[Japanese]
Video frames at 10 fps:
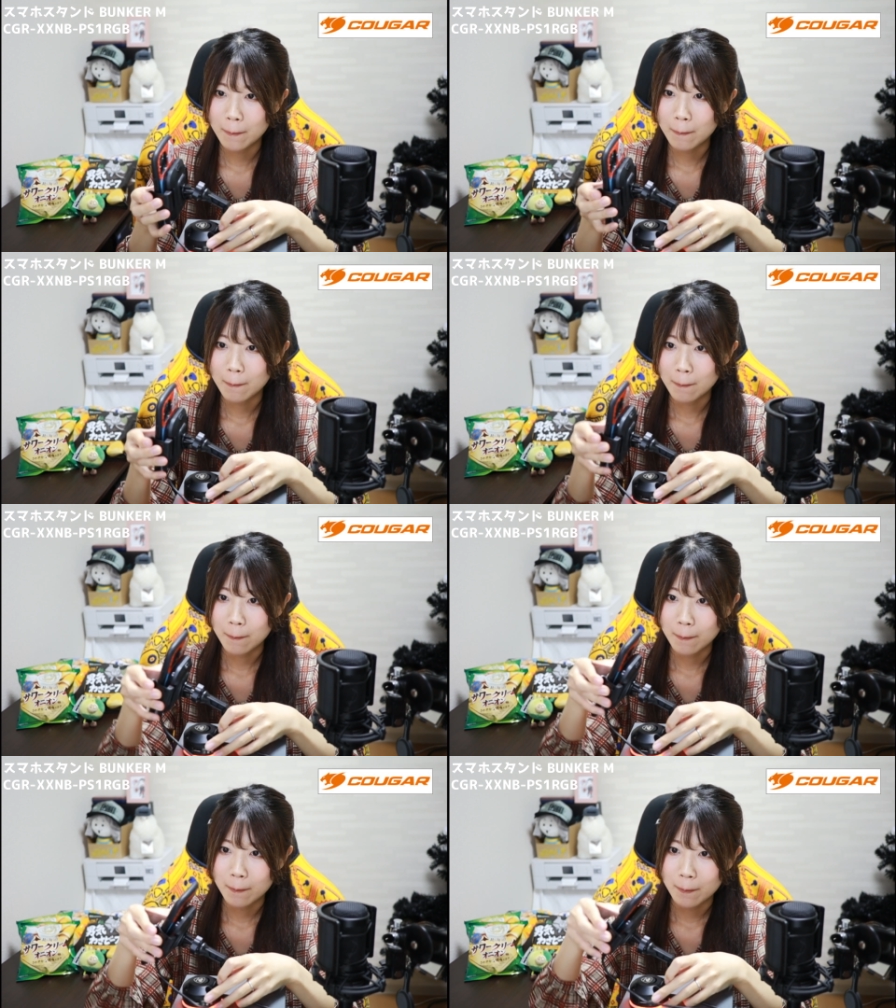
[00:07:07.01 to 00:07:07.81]

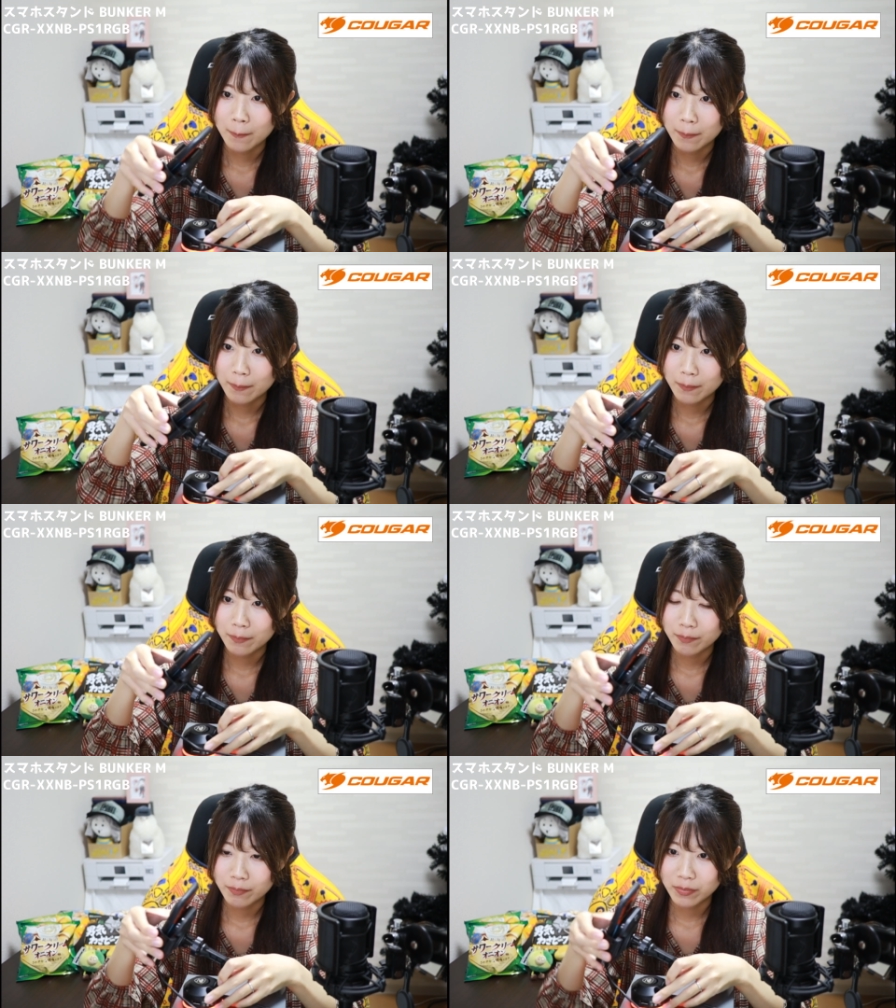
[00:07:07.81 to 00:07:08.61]

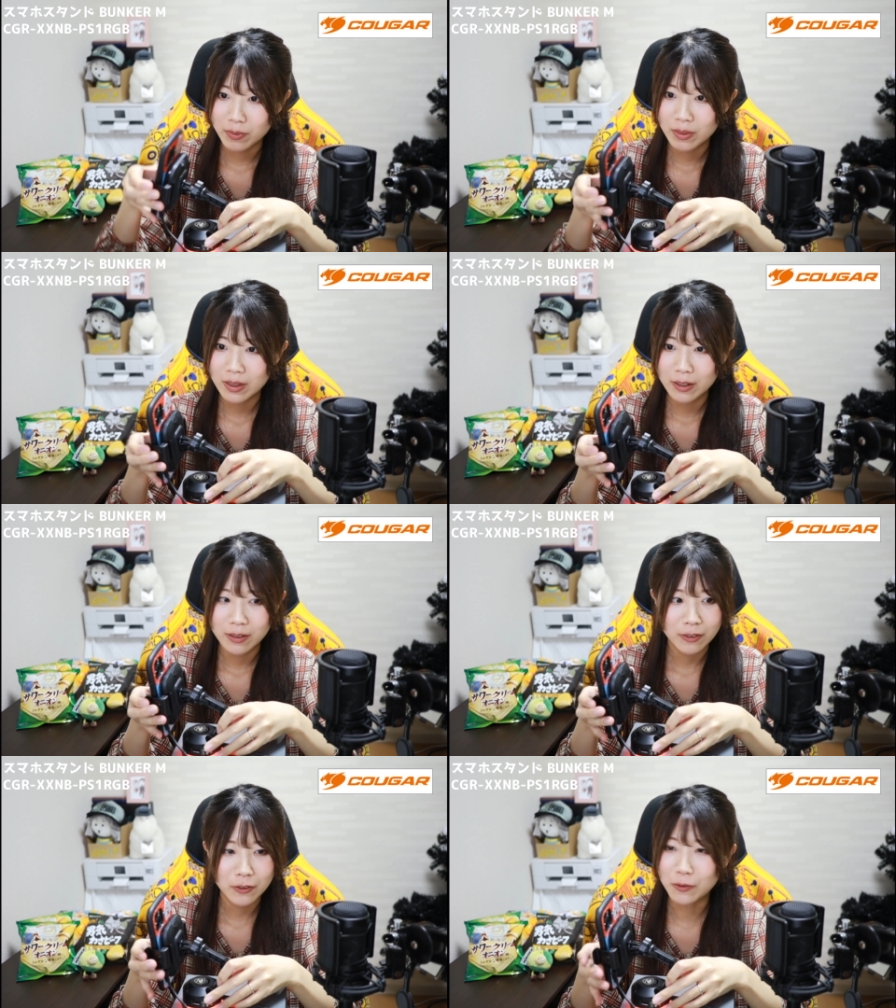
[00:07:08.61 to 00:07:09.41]

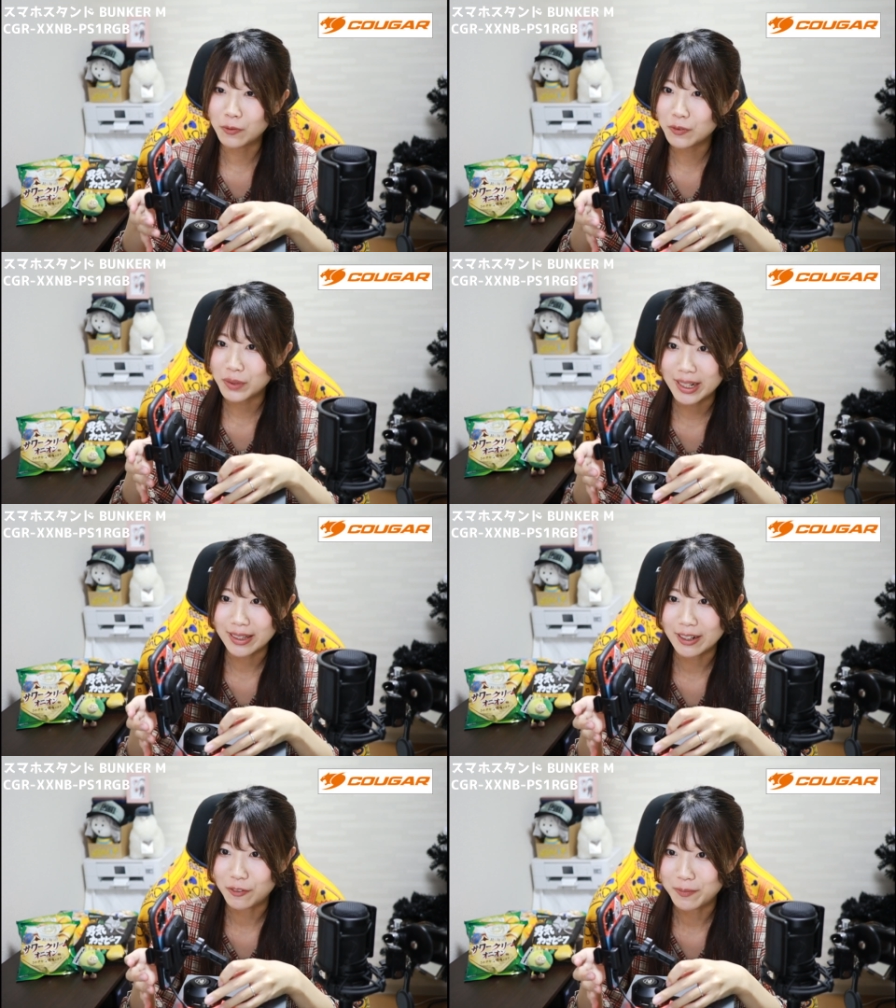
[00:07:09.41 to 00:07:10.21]
ちょっと音嫌
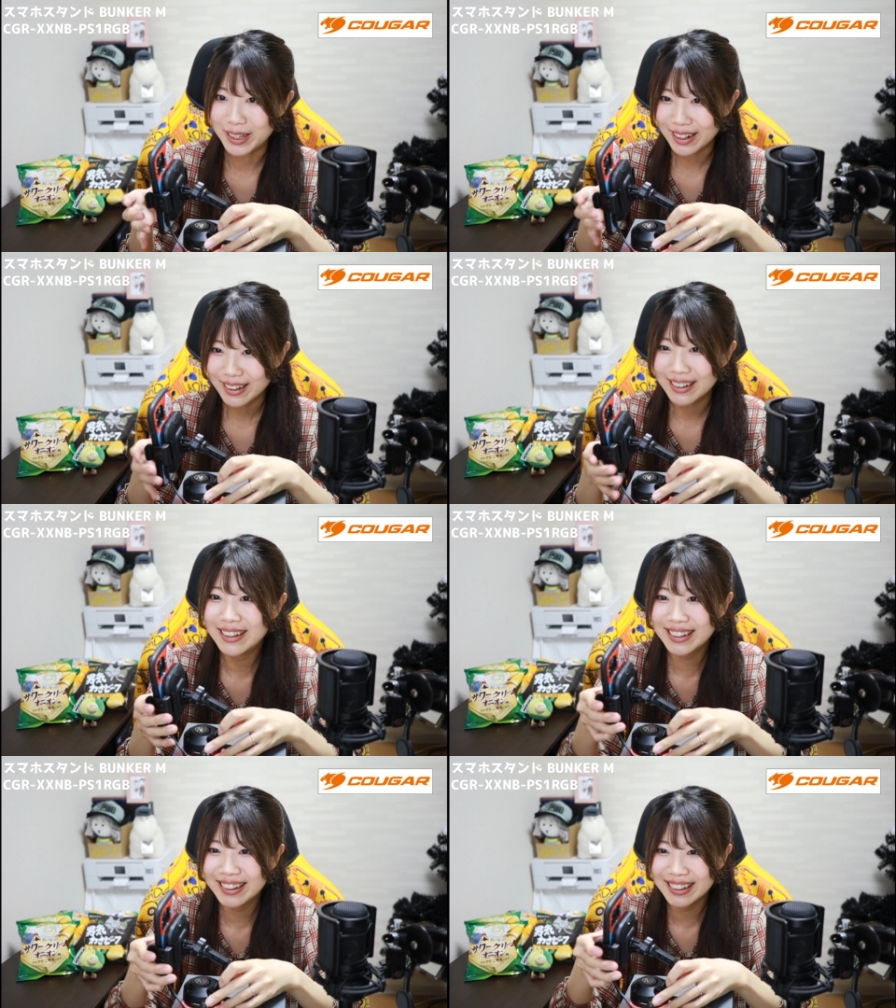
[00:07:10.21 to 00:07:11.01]
やったらごめんね。
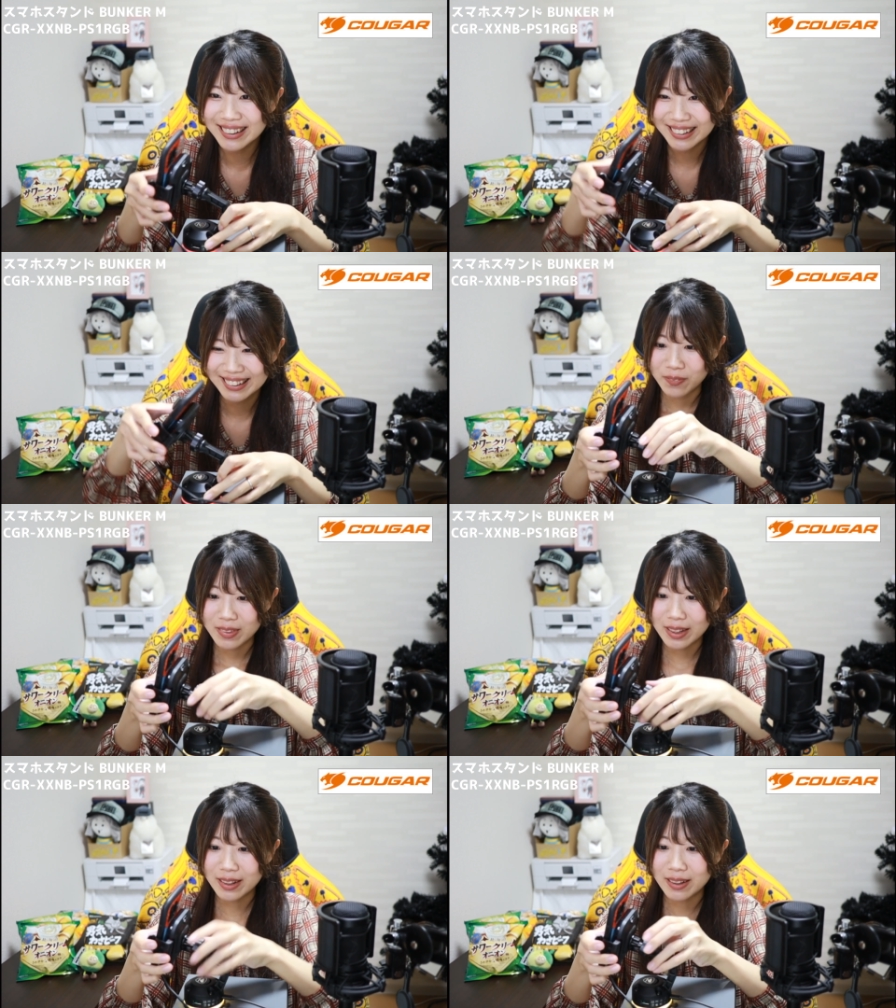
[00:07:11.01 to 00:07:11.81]
で、